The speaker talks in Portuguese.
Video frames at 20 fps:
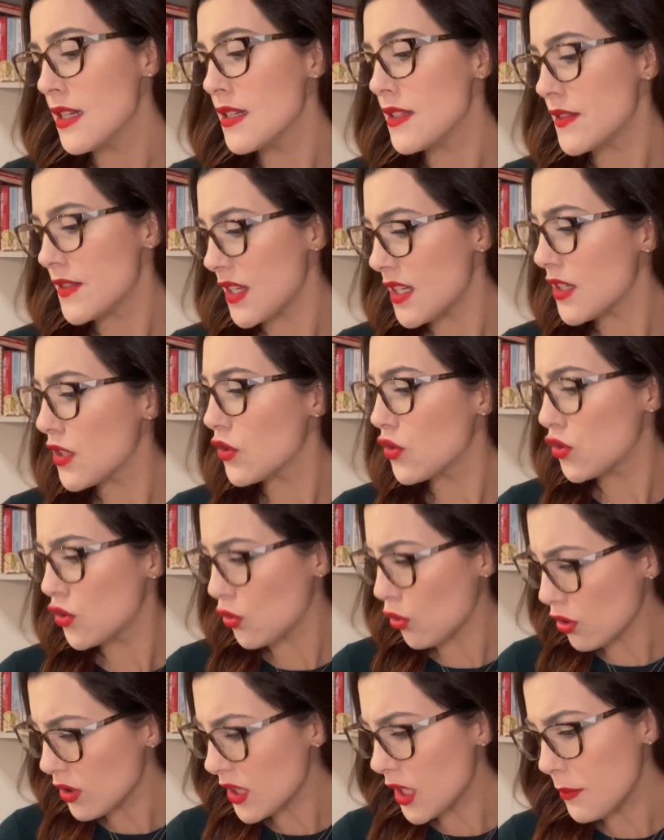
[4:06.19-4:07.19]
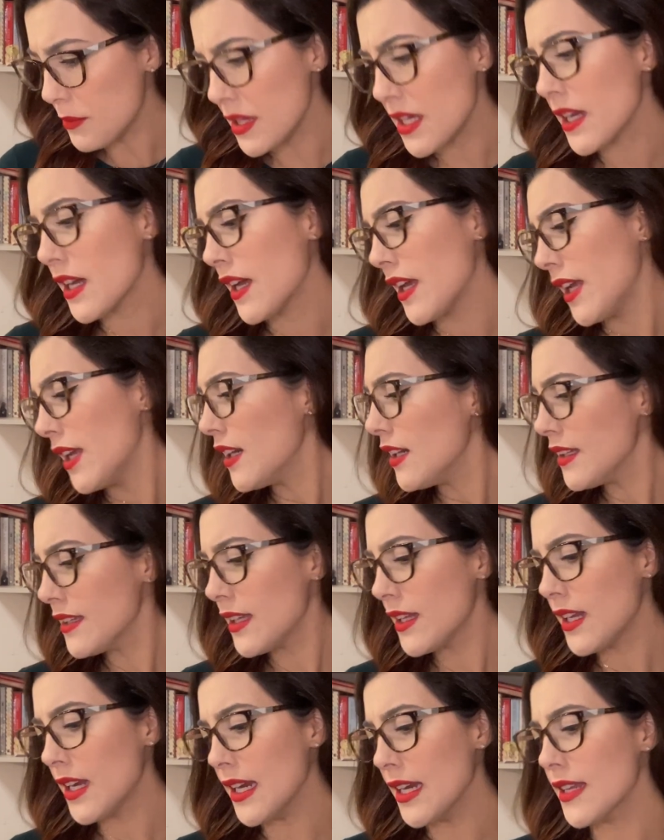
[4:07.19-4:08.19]
Sei que toda a minha carreira
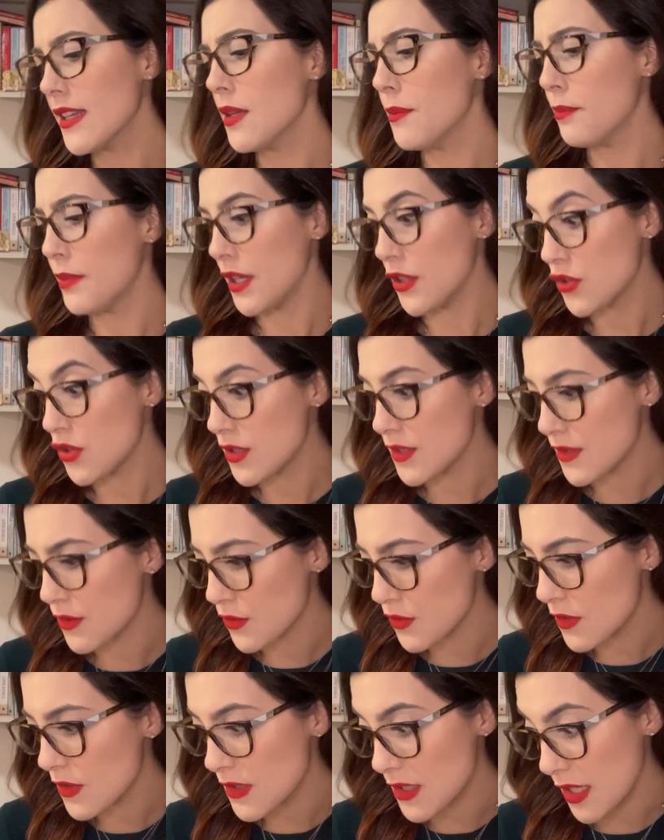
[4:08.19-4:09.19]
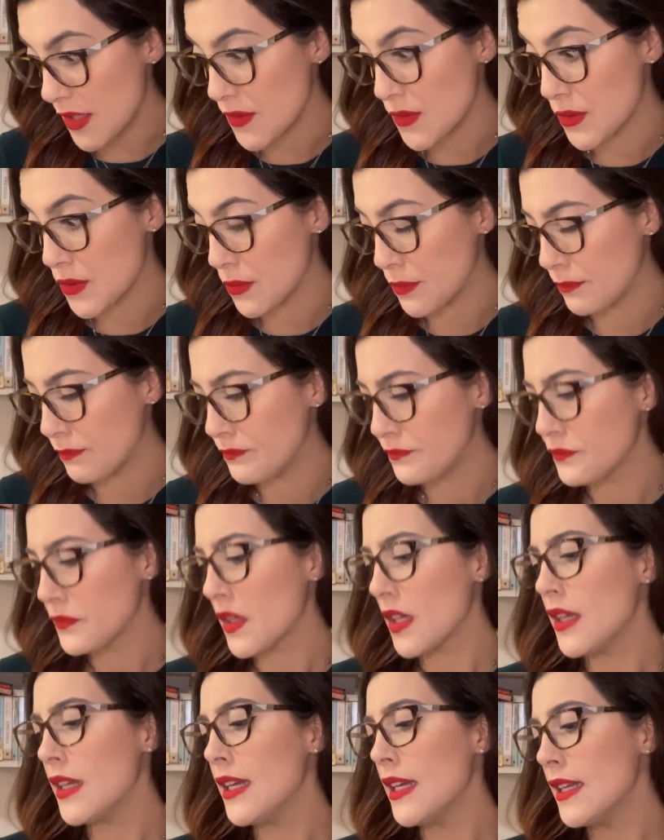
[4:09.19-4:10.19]
literária depende de seu sucesso.
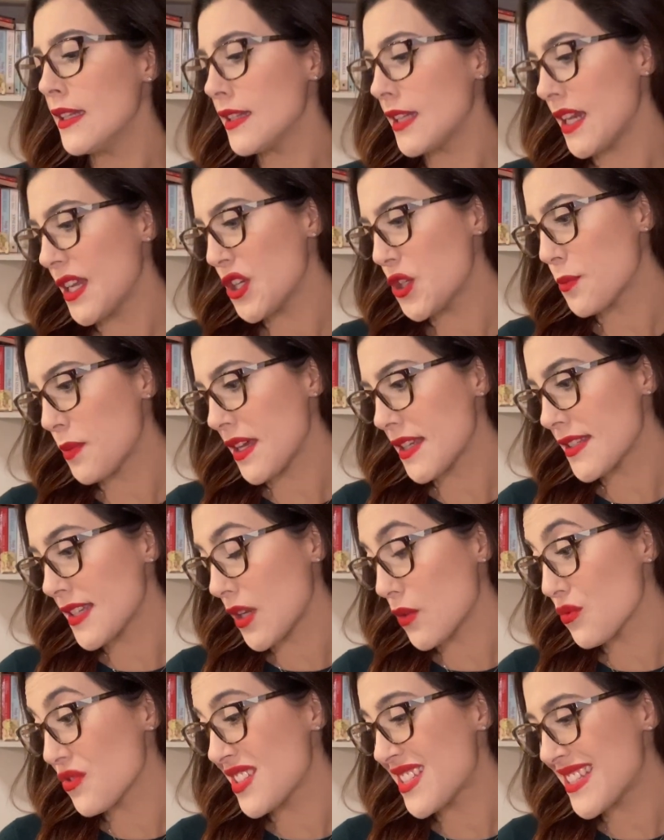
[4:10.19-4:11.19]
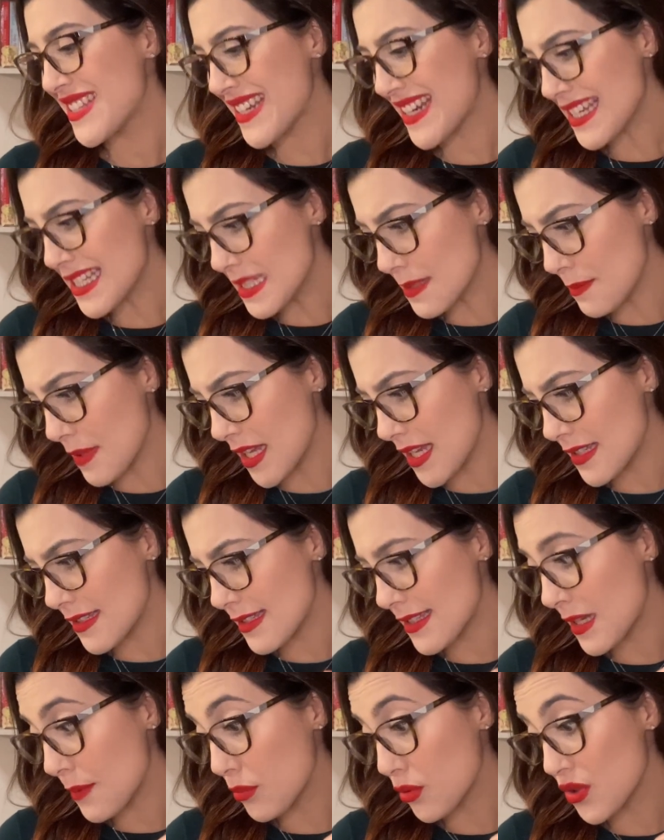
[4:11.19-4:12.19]
Terei de passar uns três
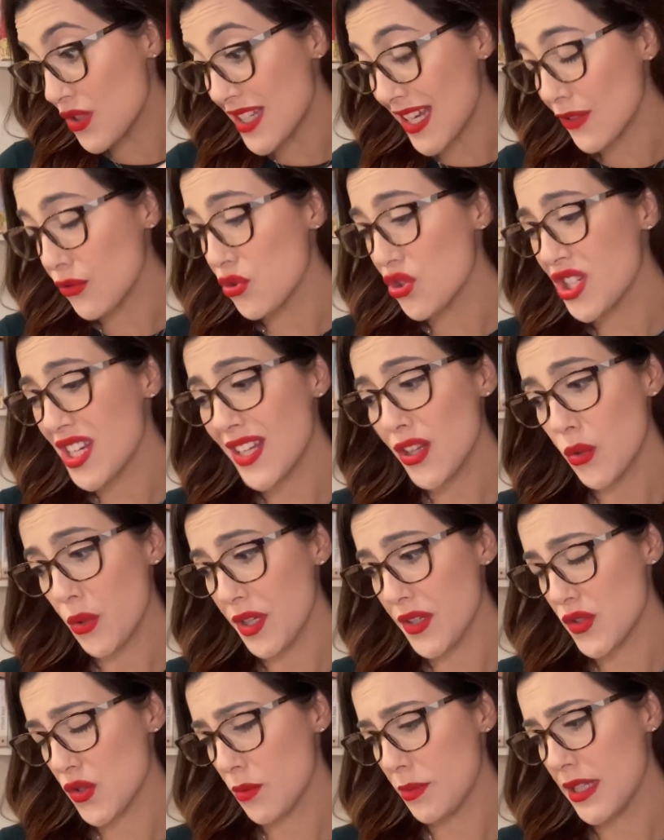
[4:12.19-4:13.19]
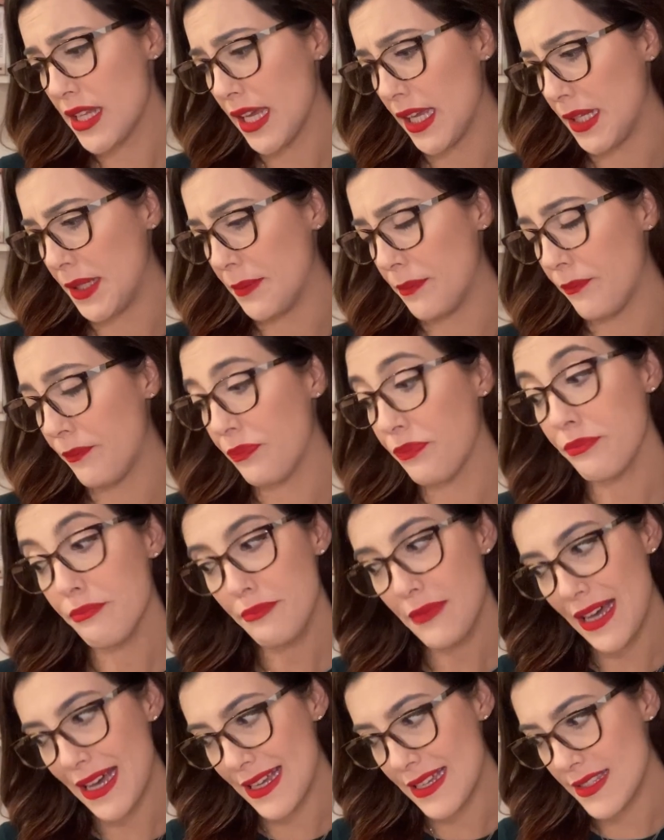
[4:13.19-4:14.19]
meses debruçado dia e noite sobre ele,
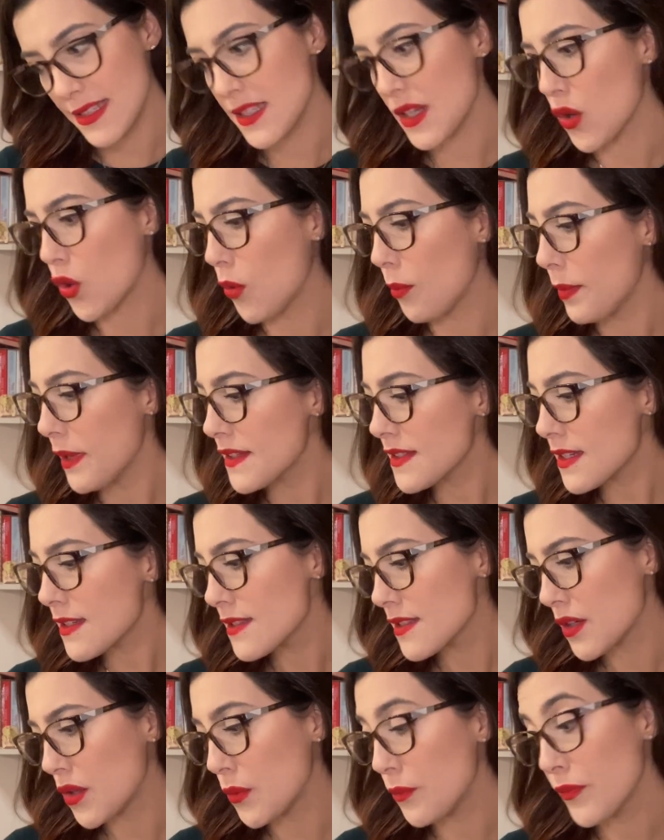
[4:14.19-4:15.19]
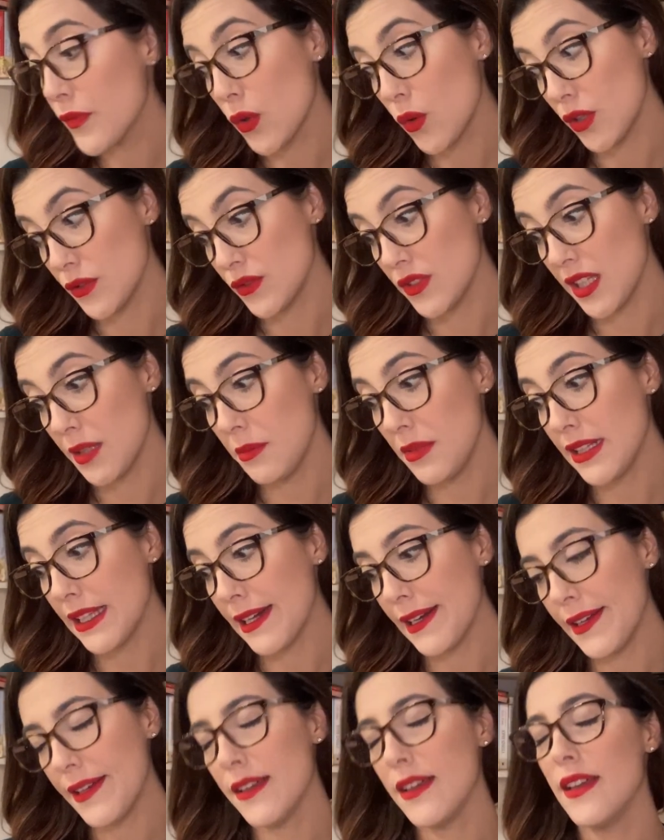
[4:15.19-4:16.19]
mas, em compensação, quando
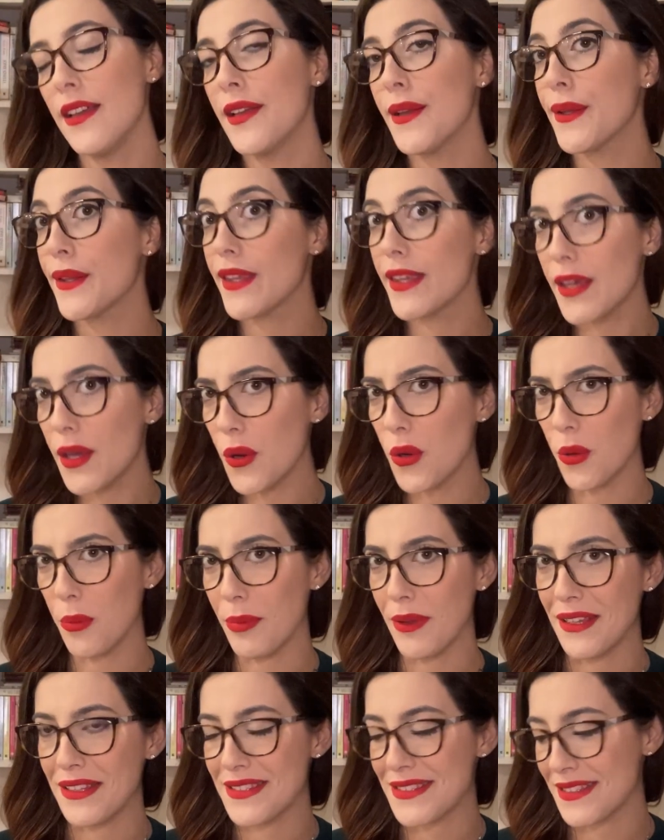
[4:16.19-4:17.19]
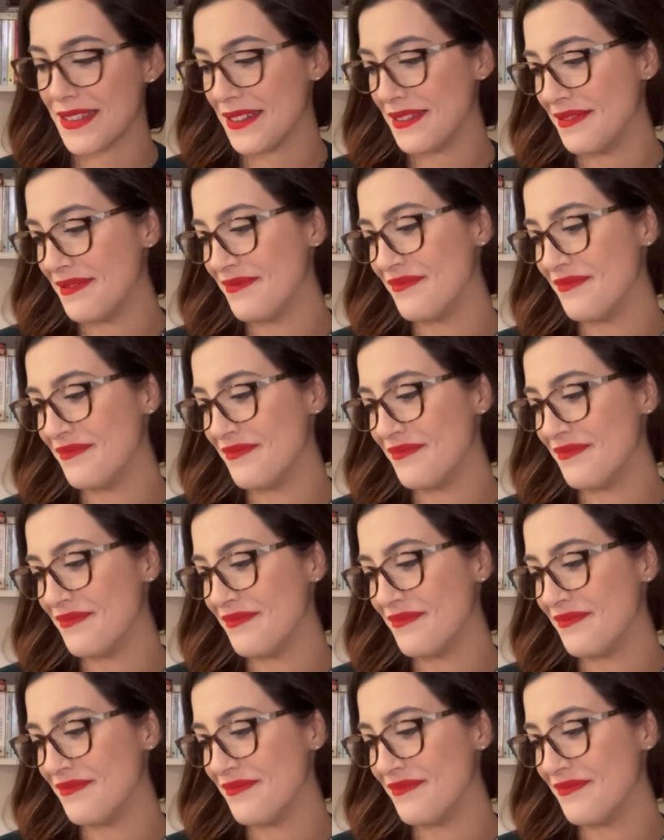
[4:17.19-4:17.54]
terminar, que recompensa!